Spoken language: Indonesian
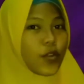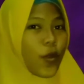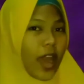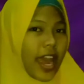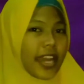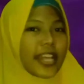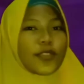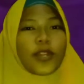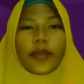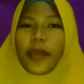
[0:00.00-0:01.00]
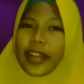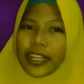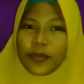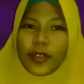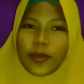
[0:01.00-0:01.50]
doa, dan surat
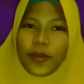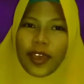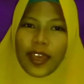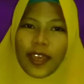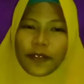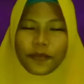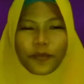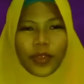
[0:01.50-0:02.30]
pendek teman-teman.